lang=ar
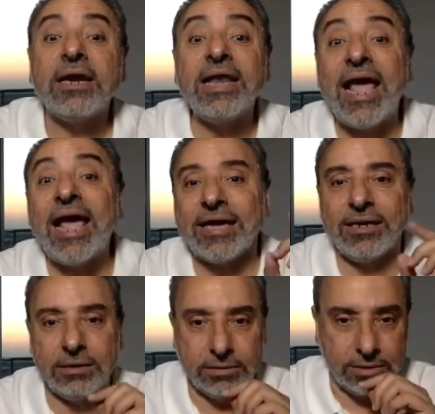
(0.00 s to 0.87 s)

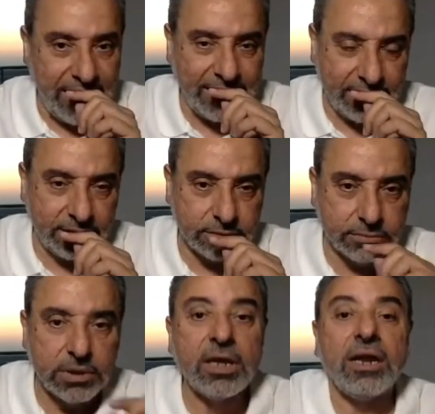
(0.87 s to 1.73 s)
لكن لكن
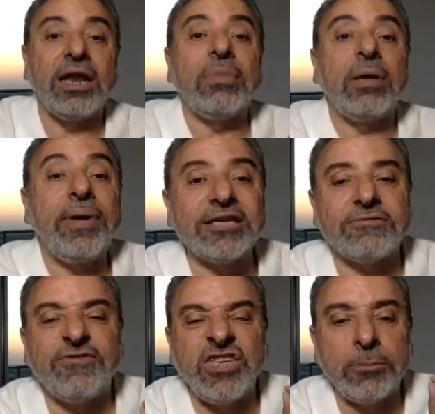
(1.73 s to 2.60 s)
لما
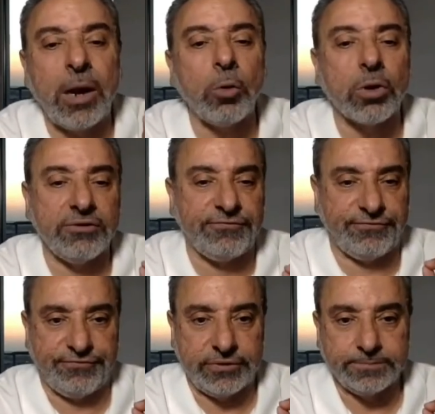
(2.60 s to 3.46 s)
بقت في موقف